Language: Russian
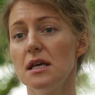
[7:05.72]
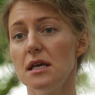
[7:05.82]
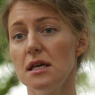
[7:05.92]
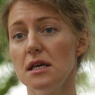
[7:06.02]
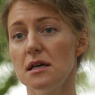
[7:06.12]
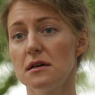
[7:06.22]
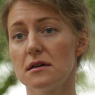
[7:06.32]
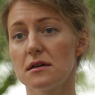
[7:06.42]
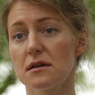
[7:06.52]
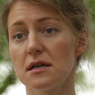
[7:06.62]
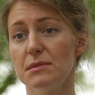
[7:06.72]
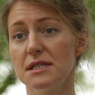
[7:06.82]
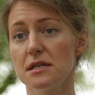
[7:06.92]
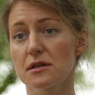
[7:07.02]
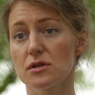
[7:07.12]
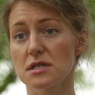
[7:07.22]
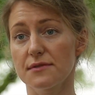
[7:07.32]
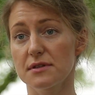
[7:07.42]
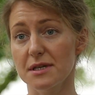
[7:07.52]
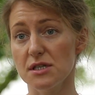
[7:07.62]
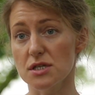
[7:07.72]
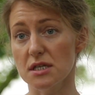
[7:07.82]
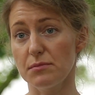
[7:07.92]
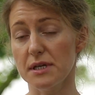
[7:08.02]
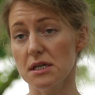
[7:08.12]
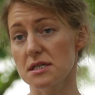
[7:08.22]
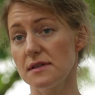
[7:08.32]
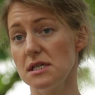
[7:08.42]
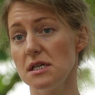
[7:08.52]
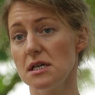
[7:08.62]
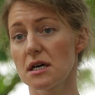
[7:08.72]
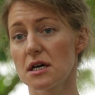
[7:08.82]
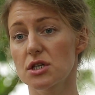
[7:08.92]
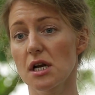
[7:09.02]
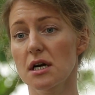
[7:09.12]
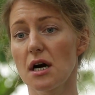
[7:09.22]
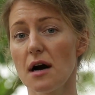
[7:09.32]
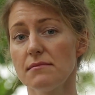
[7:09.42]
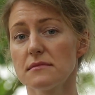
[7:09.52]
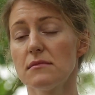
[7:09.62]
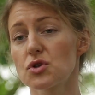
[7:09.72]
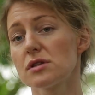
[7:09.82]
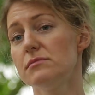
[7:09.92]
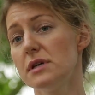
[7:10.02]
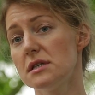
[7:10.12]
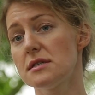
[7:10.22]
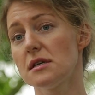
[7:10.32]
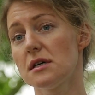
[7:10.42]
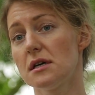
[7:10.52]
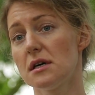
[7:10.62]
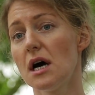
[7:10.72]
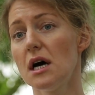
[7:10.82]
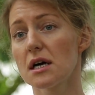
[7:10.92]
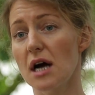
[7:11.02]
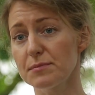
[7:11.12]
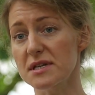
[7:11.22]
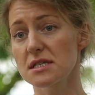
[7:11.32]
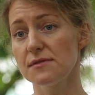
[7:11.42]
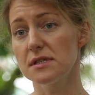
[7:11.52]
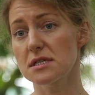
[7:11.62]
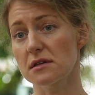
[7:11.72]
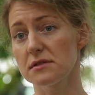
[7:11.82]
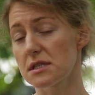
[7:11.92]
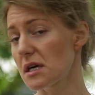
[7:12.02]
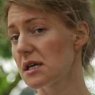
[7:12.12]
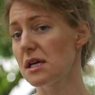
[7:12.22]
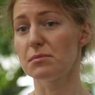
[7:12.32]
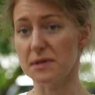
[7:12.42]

и э, имитируется автоматически при заведении кошелька, может быть э, как персонифицированный, так и не